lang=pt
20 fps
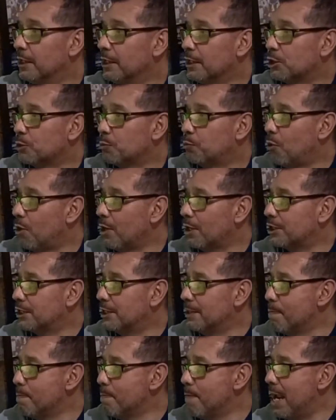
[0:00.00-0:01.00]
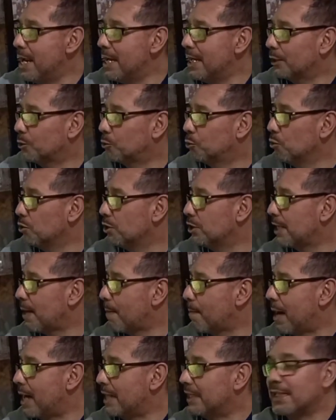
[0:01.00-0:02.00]
Esporte meia dúzia,
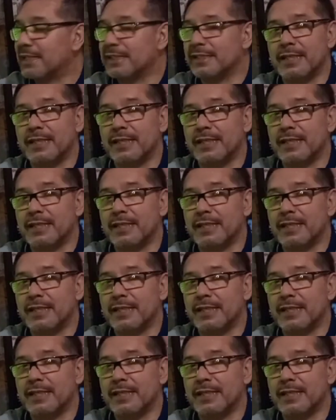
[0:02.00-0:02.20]
Bahia